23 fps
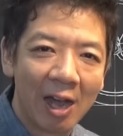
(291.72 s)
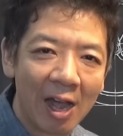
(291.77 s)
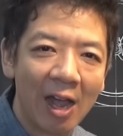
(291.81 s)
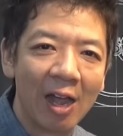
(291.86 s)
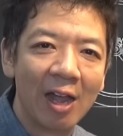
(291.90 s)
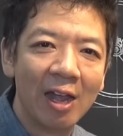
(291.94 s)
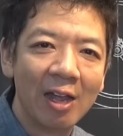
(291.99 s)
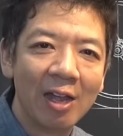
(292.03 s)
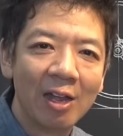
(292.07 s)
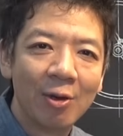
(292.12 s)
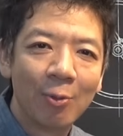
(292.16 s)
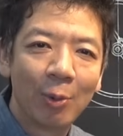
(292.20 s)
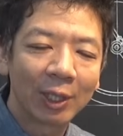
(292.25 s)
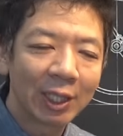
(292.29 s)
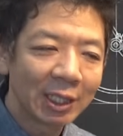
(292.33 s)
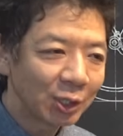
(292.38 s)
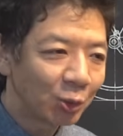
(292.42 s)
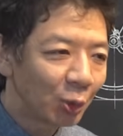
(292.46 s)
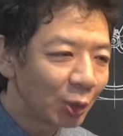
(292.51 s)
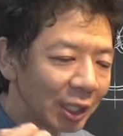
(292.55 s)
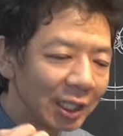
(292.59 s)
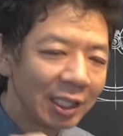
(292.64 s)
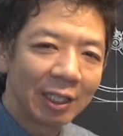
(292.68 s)
はい
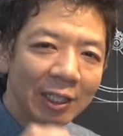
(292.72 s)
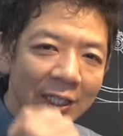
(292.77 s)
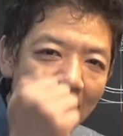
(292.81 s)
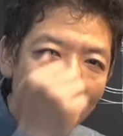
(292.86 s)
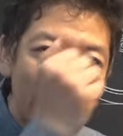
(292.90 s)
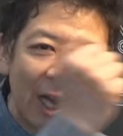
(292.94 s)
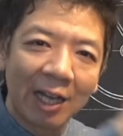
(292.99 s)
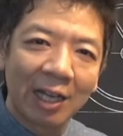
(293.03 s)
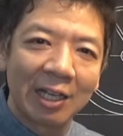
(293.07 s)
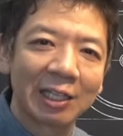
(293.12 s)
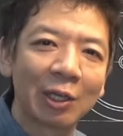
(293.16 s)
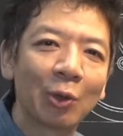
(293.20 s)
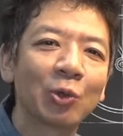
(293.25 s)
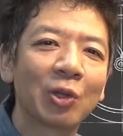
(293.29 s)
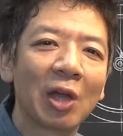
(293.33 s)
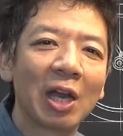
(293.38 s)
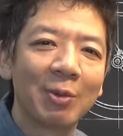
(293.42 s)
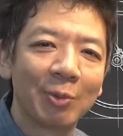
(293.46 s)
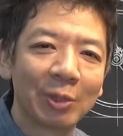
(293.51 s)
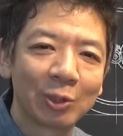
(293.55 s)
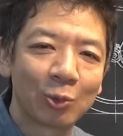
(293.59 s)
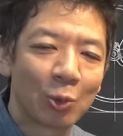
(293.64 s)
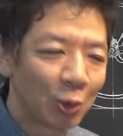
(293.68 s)
私それで何回か行ったことあ
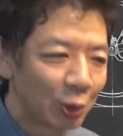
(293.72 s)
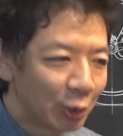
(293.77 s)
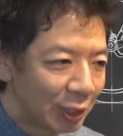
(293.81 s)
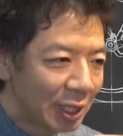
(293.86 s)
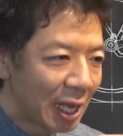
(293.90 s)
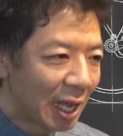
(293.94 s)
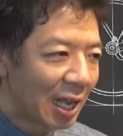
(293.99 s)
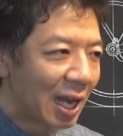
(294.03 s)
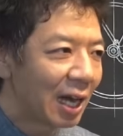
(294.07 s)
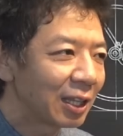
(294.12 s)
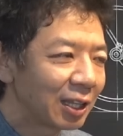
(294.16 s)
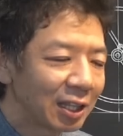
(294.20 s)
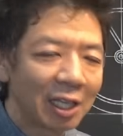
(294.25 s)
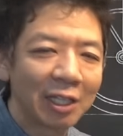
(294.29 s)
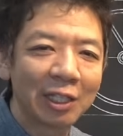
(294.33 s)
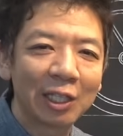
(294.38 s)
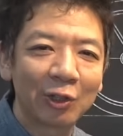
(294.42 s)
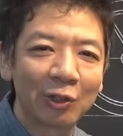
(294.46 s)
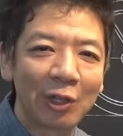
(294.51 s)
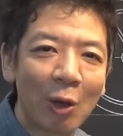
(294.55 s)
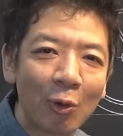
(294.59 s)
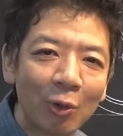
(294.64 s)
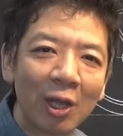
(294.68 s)
ります僕やったん
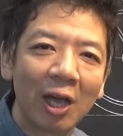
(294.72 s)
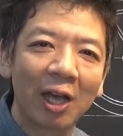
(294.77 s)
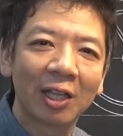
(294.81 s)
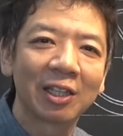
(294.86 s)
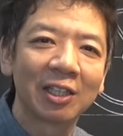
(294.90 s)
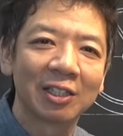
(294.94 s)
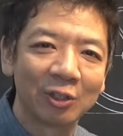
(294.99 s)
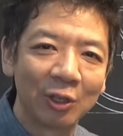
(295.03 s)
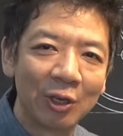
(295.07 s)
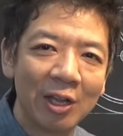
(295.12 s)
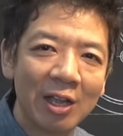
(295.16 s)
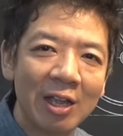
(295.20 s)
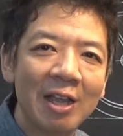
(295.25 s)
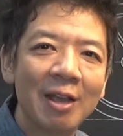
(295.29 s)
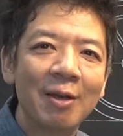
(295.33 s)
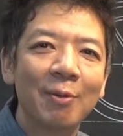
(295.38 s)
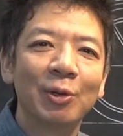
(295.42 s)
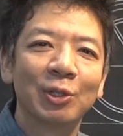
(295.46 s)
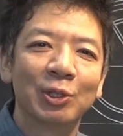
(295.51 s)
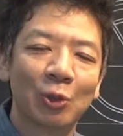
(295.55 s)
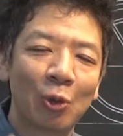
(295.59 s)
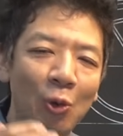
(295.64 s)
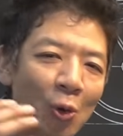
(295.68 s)
だけど直んなかったんですよ
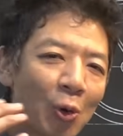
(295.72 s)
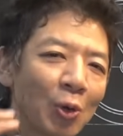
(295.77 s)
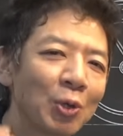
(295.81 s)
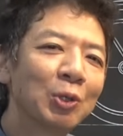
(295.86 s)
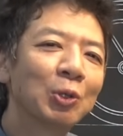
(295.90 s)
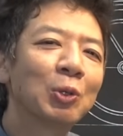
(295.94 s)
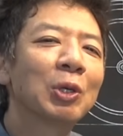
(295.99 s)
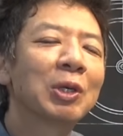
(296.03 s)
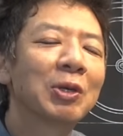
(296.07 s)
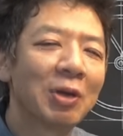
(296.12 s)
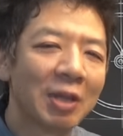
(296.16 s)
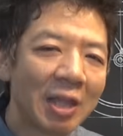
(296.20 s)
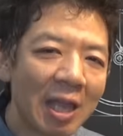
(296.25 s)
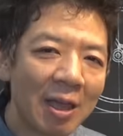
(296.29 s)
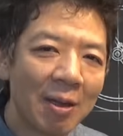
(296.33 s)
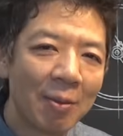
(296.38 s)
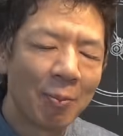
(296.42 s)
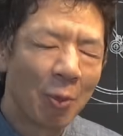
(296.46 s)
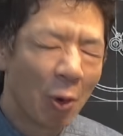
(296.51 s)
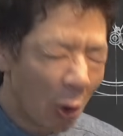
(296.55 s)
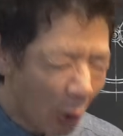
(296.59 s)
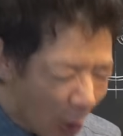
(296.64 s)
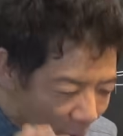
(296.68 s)
そういう時は
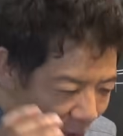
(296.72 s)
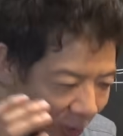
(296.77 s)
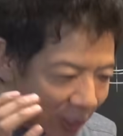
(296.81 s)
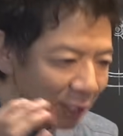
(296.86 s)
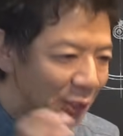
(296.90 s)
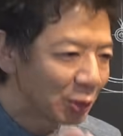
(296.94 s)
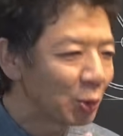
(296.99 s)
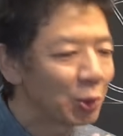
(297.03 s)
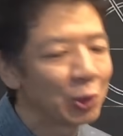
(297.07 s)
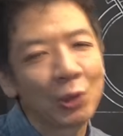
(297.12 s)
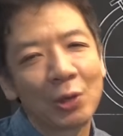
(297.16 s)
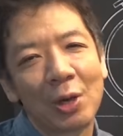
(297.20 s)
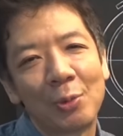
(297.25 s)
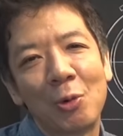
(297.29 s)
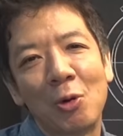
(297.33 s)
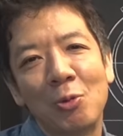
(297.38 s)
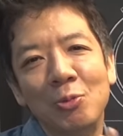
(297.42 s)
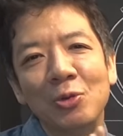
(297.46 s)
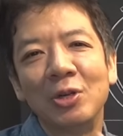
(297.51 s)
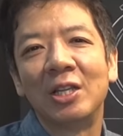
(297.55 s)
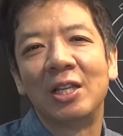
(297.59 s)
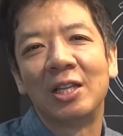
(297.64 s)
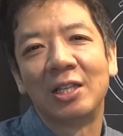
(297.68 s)
ねもうそういう時はも
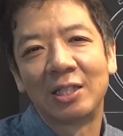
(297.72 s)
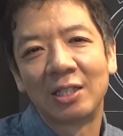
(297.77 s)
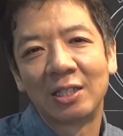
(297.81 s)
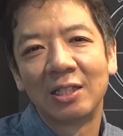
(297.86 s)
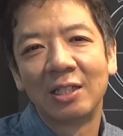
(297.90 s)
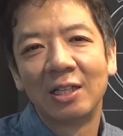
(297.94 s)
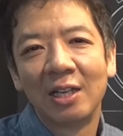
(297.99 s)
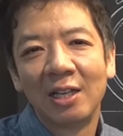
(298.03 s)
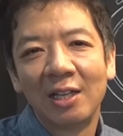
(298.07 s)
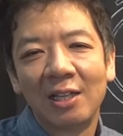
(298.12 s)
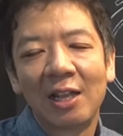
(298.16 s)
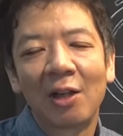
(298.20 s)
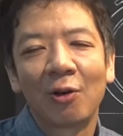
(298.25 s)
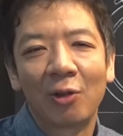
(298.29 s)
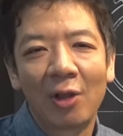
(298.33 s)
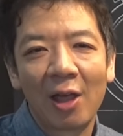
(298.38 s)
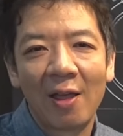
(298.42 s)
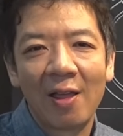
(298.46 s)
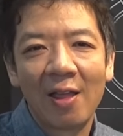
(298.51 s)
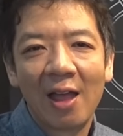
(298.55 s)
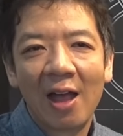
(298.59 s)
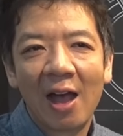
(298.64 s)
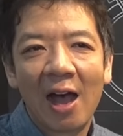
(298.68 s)
う無理ですなの
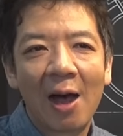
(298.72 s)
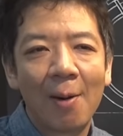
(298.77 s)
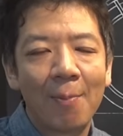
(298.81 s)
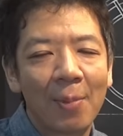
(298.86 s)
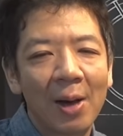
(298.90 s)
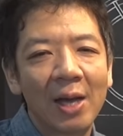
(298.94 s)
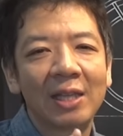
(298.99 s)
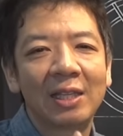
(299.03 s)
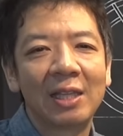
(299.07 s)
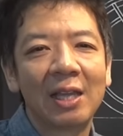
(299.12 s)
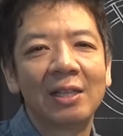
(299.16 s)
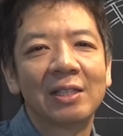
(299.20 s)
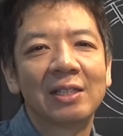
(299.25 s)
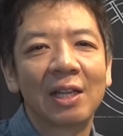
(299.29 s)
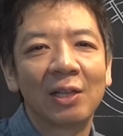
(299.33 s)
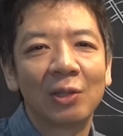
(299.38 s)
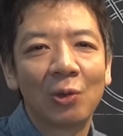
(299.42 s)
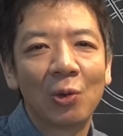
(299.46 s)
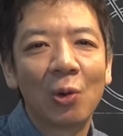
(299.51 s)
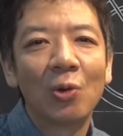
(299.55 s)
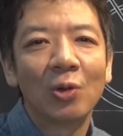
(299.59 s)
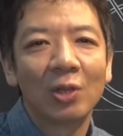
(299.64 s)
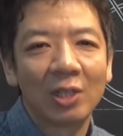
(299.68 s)
で販売店さ
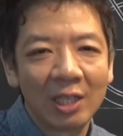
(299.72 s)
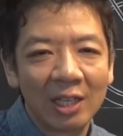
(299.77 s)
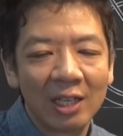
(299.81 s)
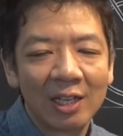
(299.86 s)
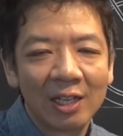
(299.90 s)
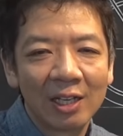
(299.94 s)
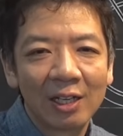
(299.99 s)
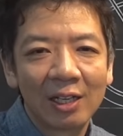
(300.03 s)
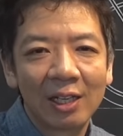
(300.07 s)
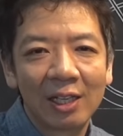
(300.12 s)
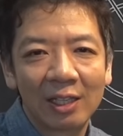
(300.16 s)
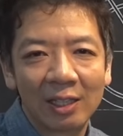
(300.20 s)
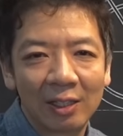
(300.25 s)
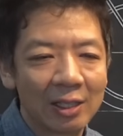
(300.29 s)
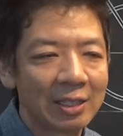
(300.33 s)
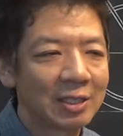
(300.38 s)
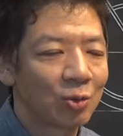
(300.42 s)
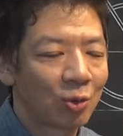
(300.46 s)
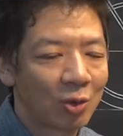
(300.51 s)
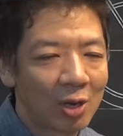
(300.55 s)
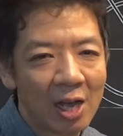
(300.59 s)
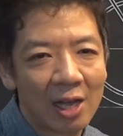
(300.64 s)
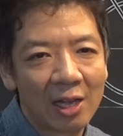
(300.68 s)
んの方にで
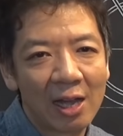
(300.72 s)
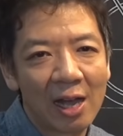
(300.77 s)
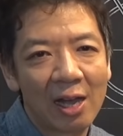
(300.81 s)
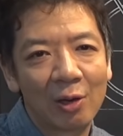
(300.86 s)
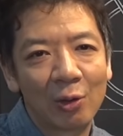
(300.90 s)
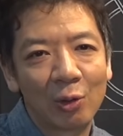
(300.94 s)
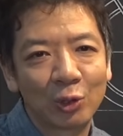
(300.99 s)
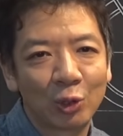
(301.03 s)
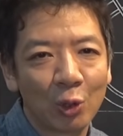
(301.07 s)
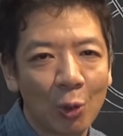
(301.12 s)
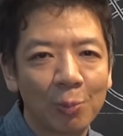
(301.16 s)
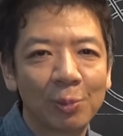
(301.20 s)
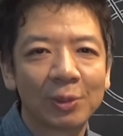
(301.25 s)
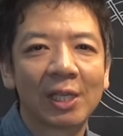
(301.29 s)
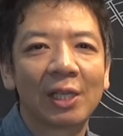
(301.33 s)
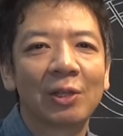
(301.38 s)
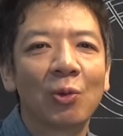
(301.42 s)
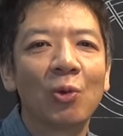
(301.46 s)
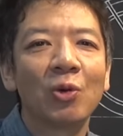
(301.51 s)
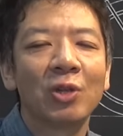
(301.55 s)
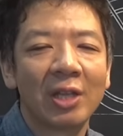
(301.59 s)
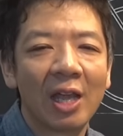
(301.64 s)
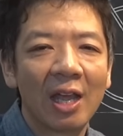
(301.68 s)
すとかあのショップさん
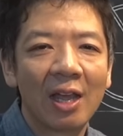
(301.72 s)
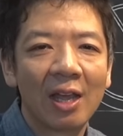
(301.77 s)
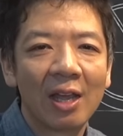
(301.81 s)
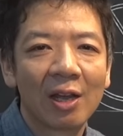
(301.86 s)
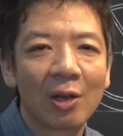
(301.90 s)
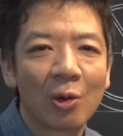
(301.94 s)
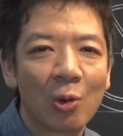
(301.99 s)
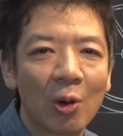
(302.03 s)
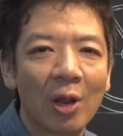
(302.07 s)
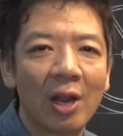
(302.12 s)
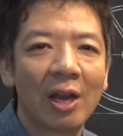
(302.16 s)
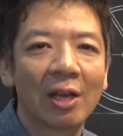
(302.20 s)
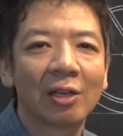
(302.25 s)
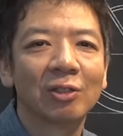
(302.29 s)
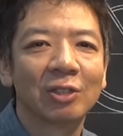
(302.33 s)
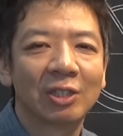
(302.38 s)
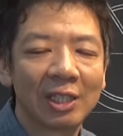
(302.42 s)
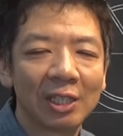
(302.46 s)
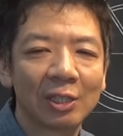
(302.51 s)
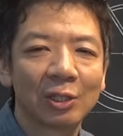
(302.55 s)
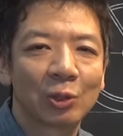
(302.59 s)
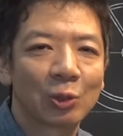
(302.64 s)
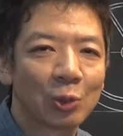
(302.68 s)
の方にねご連絡
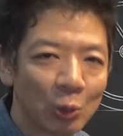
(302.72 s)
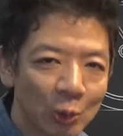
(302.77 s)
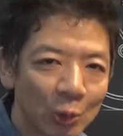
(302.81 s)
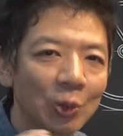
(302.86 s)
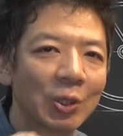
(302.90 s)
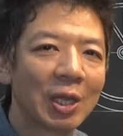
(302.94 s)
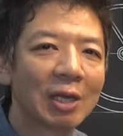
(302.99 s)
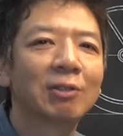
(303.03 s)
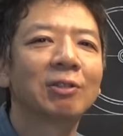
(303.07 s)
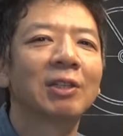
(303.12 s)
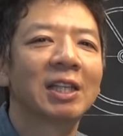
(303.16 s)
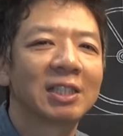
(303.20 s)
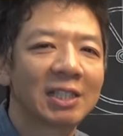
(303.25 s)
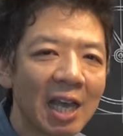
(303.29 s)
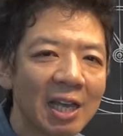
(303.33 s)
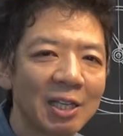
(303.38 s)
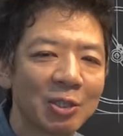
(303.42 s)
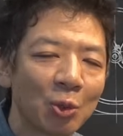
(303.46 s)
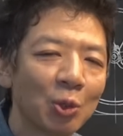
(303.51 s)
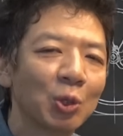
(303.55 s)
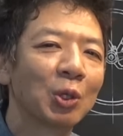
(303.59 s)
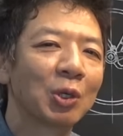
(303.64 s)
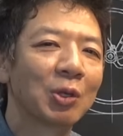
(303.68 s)
してご相談ください
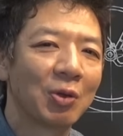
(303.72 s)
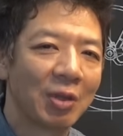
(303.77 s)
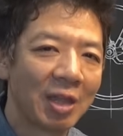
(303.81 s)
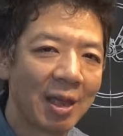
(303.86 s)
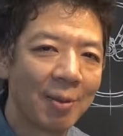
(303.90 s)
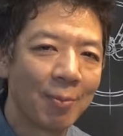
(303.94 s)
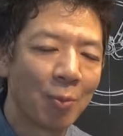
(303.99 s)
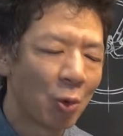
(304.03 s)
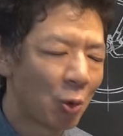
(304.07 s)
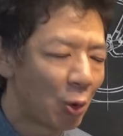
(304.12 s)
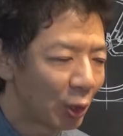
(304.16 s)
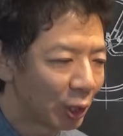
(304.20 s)
そういう時はねもう